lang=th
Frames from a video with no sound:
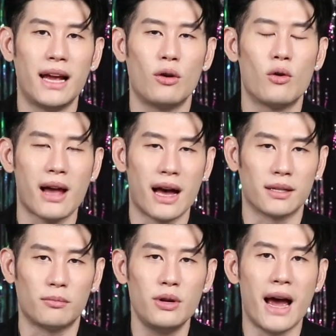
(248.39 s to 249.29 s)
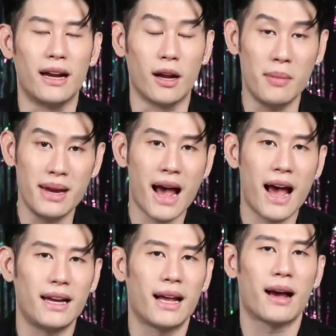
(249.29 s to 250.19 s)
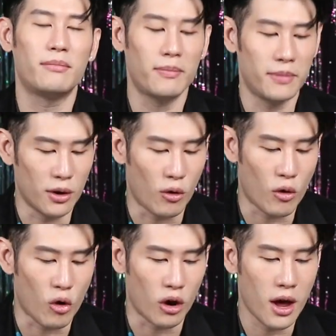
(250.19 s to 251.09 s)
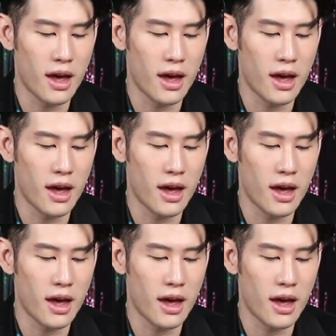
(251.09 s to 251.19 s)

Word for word: โอกาสจากผู้ใหญ่แล้วไม่ได้นะครับในปี66